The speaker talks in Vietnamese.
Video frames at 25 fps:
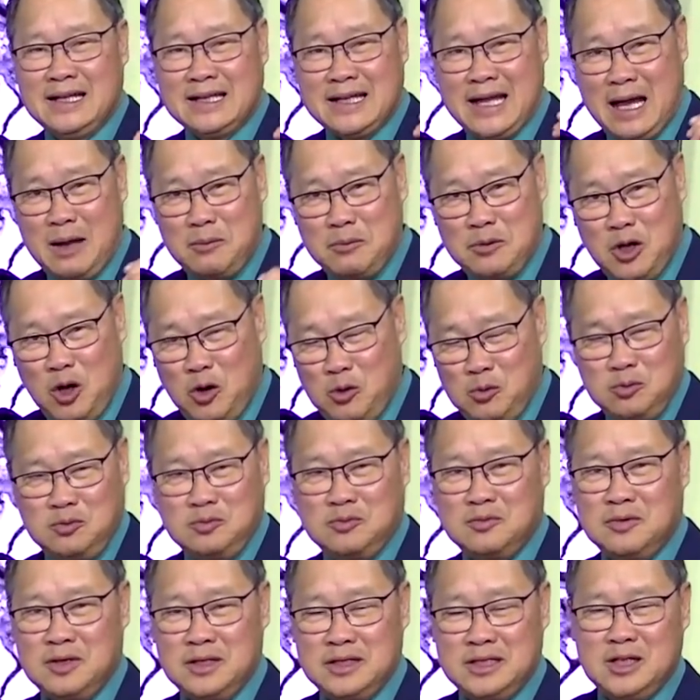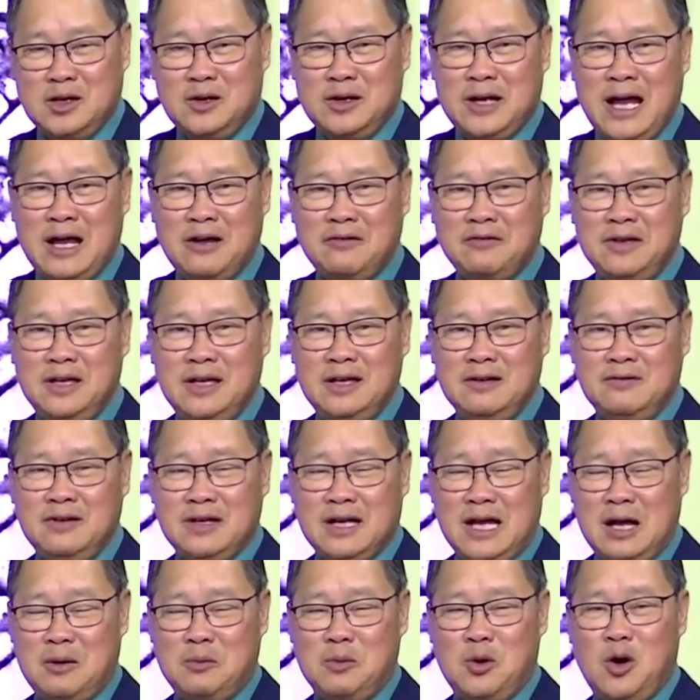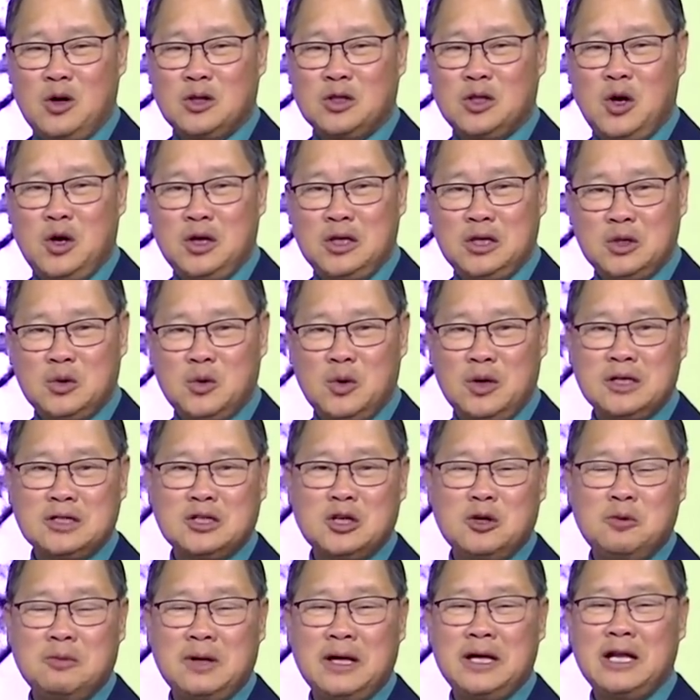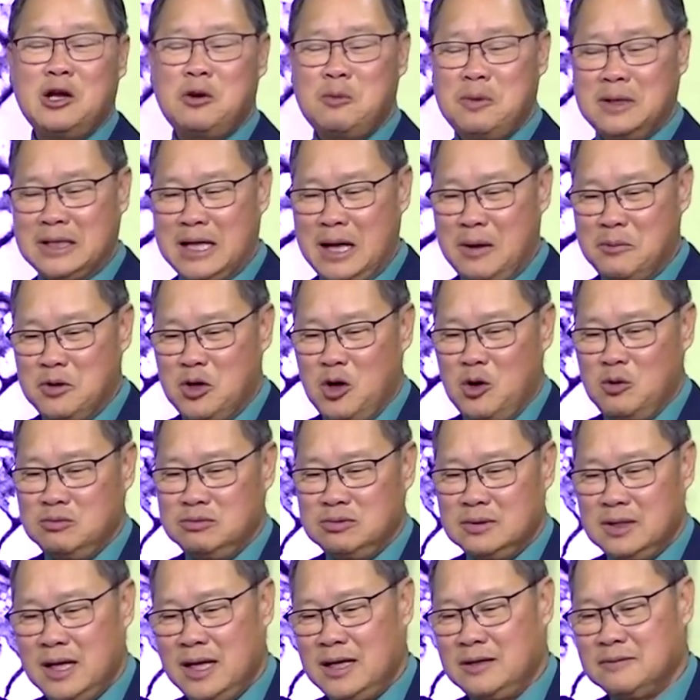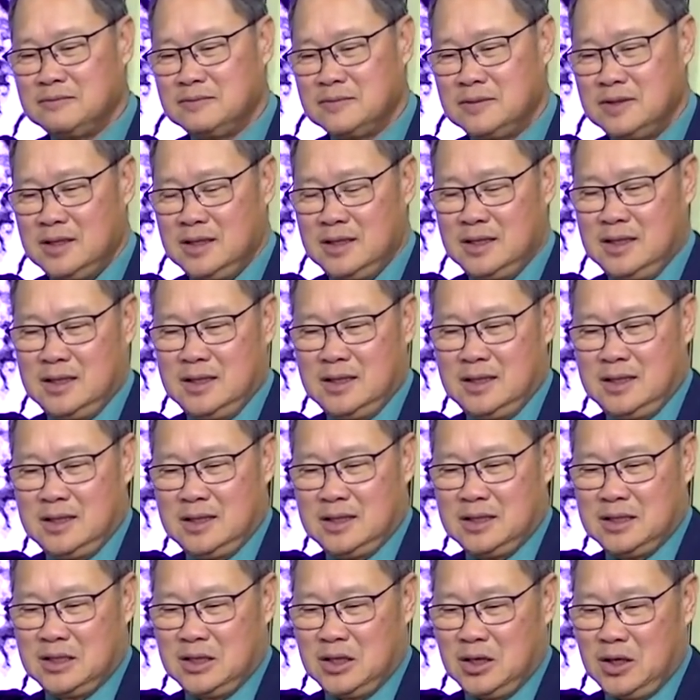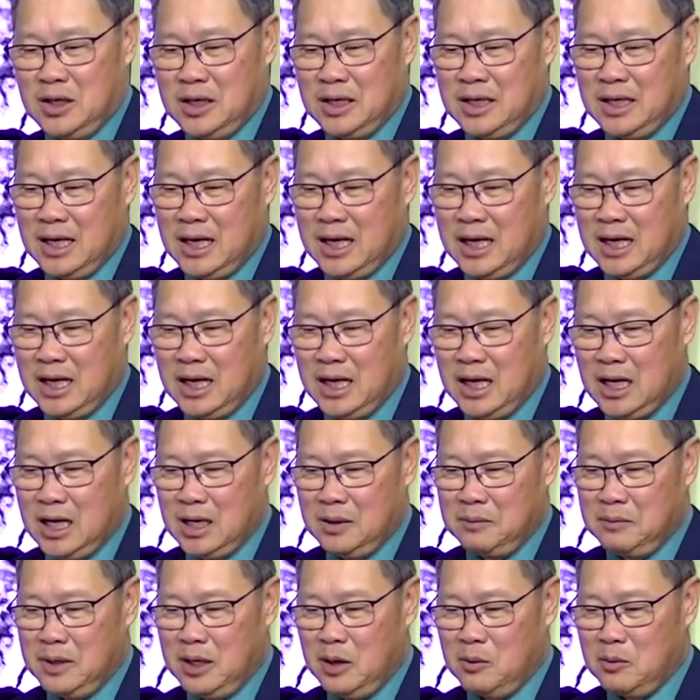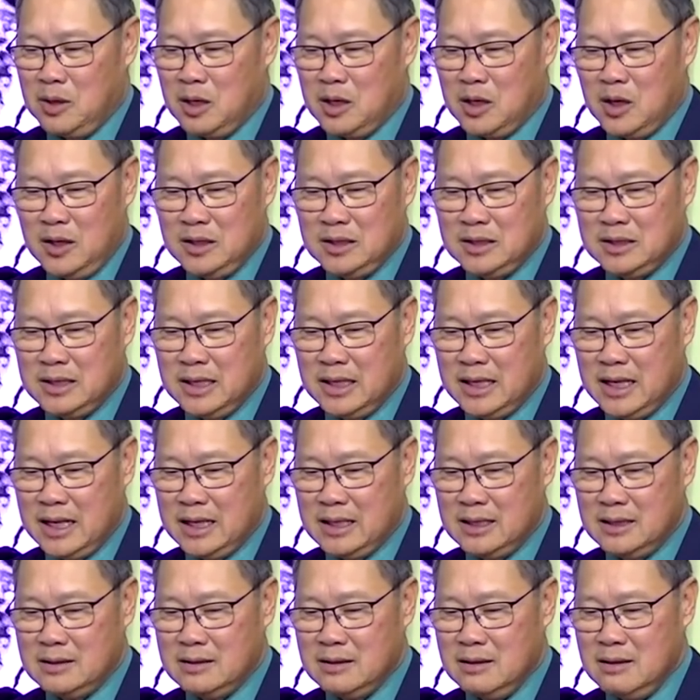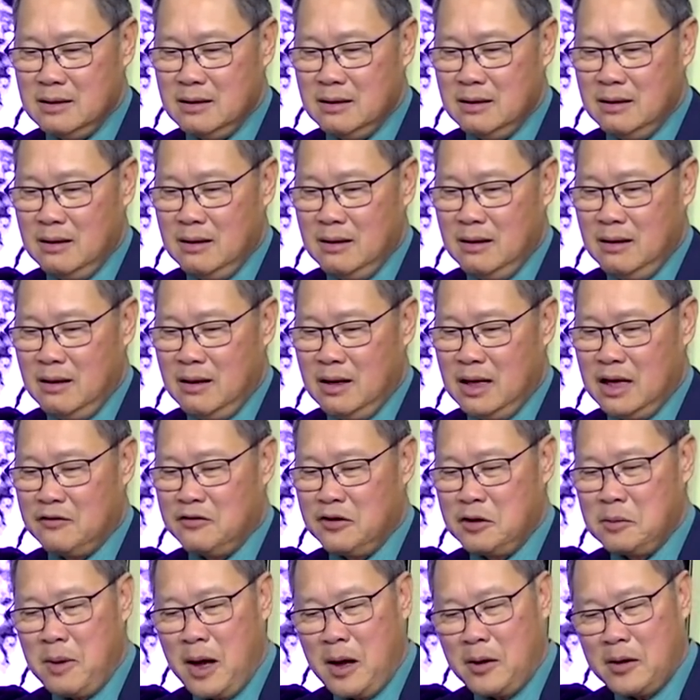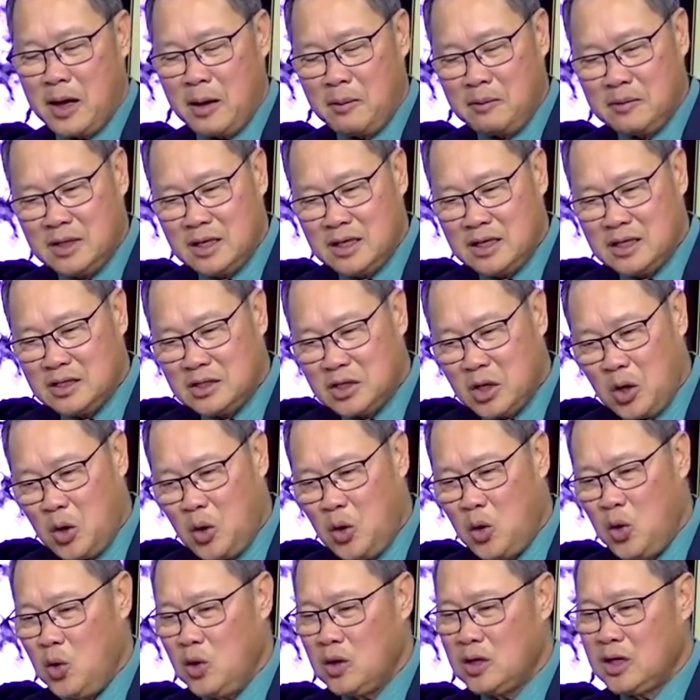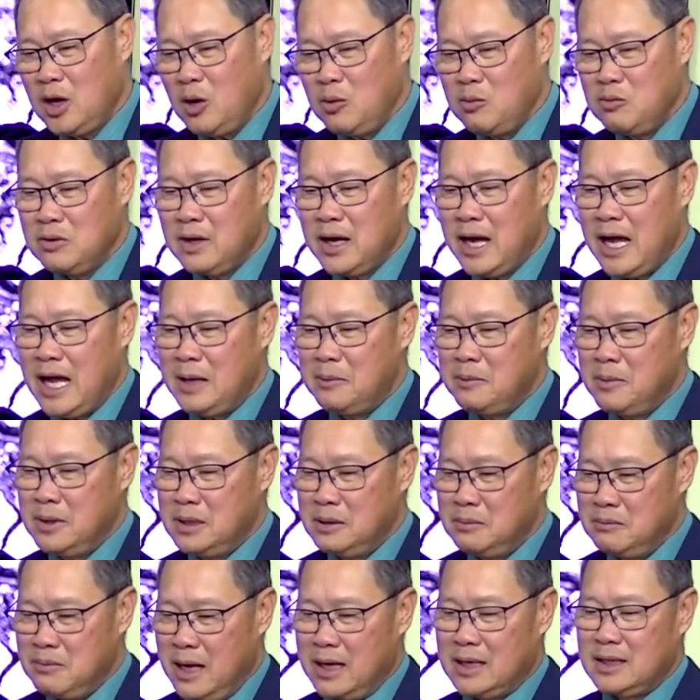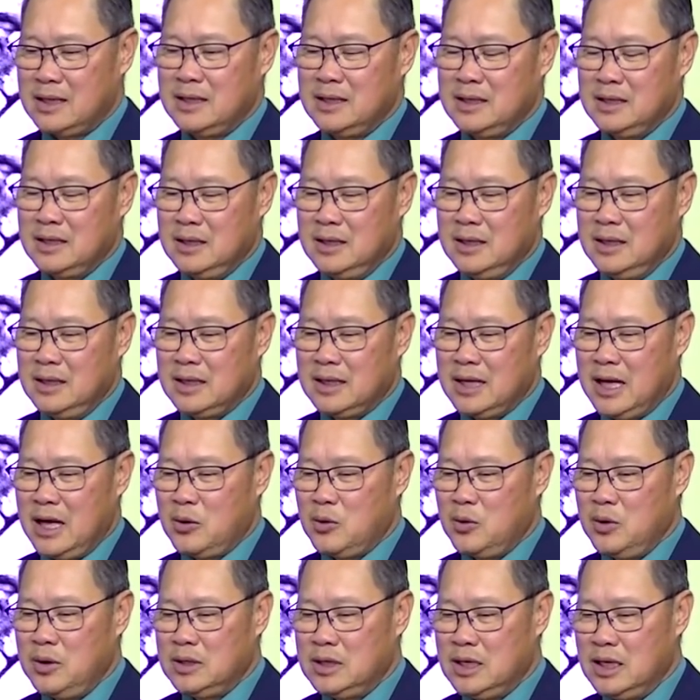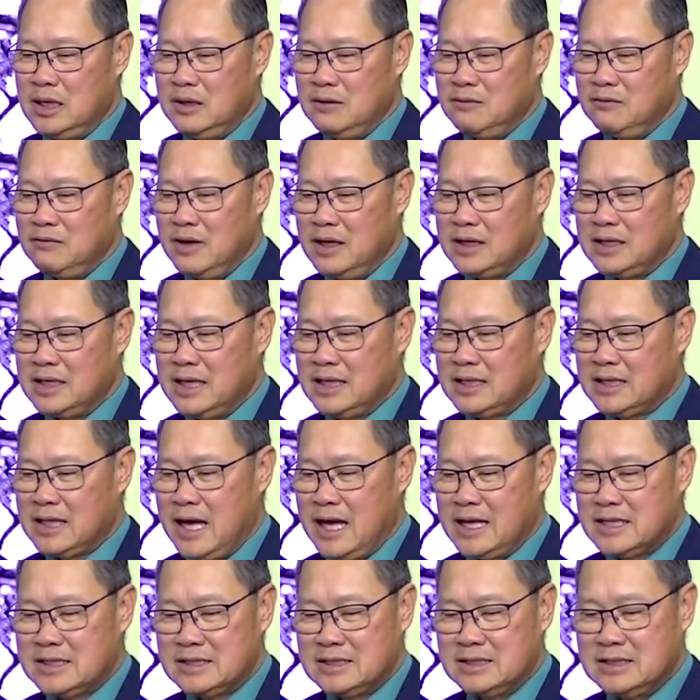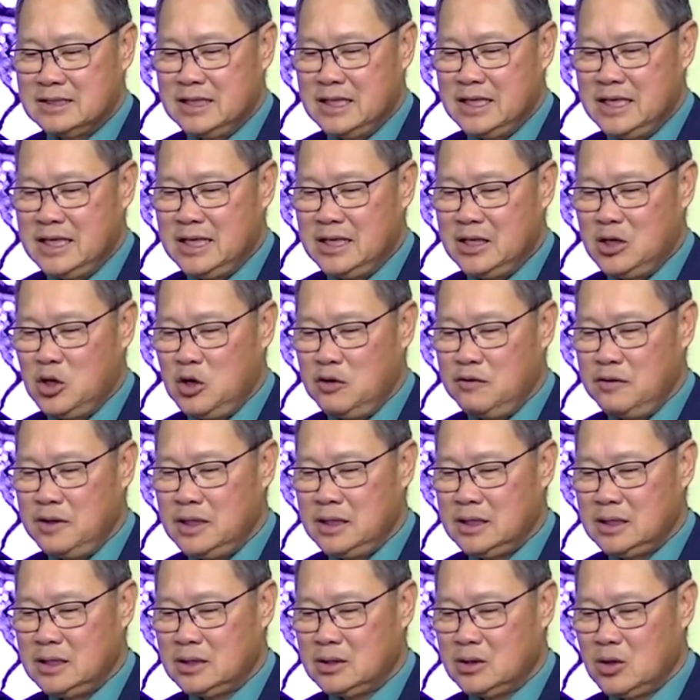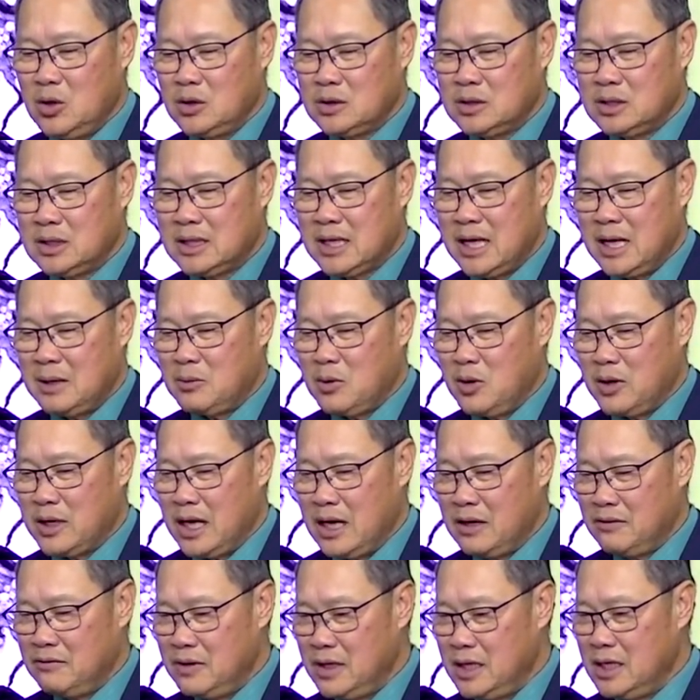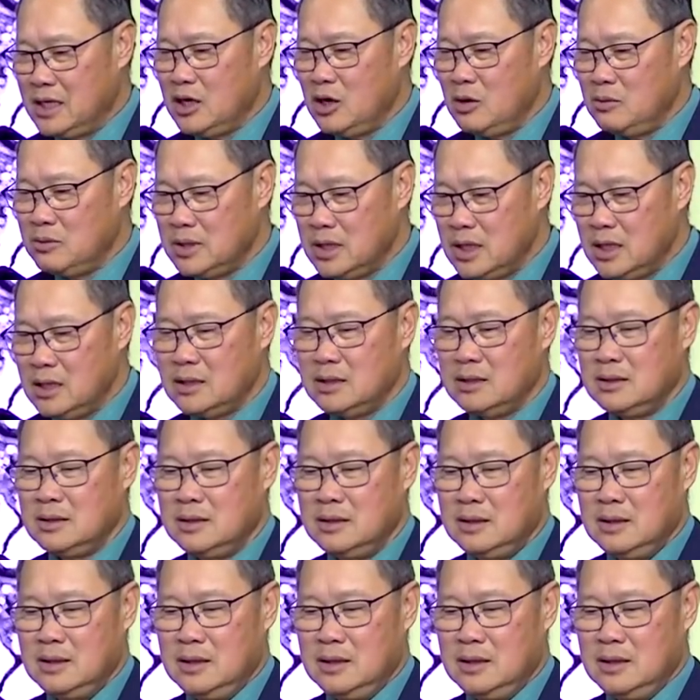tham nhũng là chỉ có đảng viên với cán bộ thôi chứ quần chúng lấy đâu mà tham nhũng ha rồi à, mấy ông còn nói như thế này nữa chứ là phải bảo đảm dân chủ công khai minh bạch các quy định và chế tài xử lý đối với tổ chức cán bộ đảng viên công chức